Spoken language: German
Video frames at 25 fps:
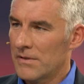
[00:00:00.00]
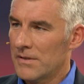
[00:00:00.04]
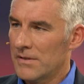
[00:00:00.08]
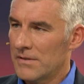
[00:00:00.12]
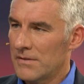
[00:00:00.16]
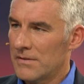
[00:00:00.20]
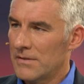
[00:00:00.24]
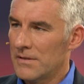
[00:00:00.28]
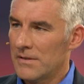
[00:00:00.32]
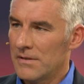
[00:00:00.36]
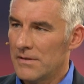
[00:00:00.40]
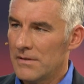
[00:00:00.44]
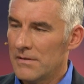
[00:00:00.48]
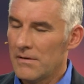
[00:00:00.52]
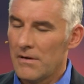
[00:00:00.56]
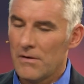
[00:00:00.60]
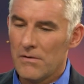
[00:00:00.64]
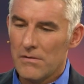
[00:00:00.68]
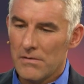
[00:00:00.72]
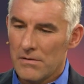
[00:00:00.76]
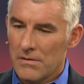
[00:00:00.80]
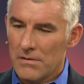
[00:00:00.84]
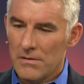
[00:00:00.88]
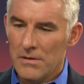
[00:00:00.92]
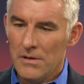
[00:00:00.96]
ist, die
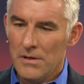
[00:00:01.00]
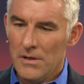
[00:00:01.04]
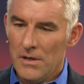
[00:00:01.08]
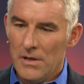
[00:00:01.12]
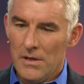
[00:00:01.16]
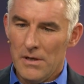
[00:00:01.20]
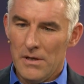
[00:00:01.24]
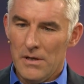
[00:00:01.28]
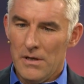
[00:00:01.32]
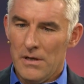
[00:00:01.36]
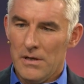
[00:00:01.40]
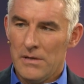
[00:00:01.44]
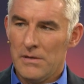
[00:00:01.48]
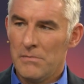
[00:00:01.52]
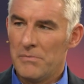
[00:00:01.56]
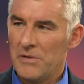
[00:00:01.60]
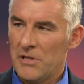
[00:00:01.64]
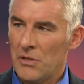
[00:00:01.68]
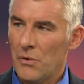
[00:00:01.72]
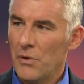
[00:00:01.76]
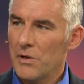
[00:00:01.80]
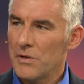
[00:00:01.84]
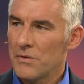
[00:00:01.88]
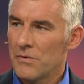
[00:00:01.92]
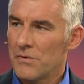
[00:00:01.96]
auch eine
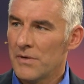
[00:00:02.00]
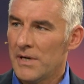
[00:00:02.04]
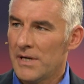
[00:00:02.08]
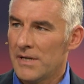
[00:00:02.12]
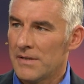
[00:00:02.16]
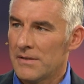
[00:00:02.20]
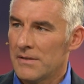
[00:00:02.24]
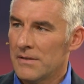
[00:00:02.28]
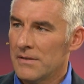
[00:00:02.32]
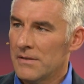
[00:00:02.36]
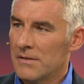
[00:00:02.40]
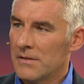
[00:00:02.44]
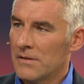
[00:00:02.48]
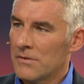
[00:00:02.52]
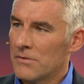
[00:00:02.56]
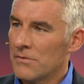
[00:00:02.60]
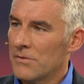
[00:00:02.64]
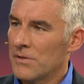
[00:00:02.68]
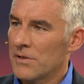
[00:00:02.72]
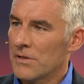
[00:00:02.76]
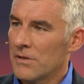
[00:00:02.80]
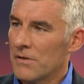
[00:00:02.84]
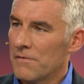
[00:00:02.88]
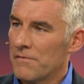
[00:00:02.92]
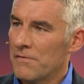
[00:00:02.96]
Bedeutung hat. Ne?
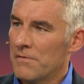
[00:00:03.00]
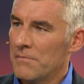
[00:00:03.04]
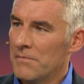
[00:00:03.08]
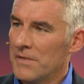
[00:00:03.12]
Natürlich auch für